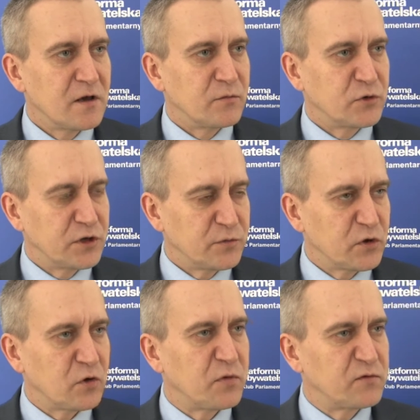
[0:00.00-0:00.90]

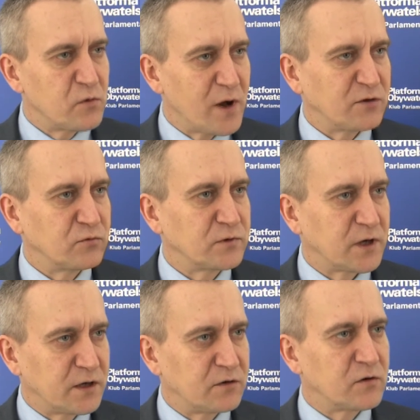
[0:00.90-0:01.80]
Myślimy o powołaniu
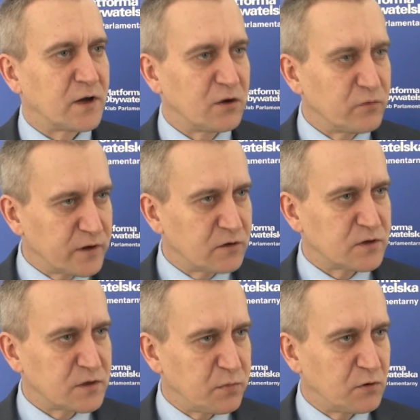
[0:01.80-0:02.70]
takiego krajowego
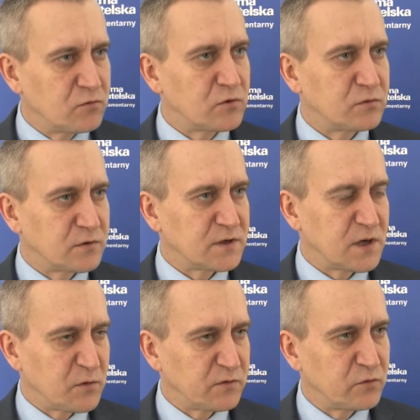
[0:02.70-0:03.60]
zespołu, który
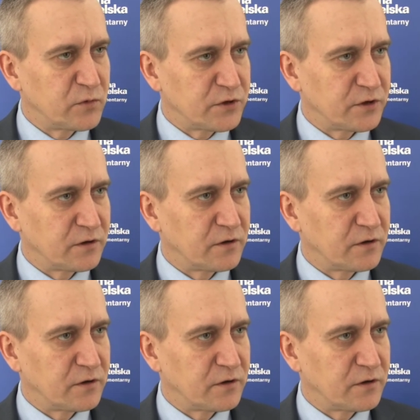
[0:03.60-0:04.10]
zajmowałby się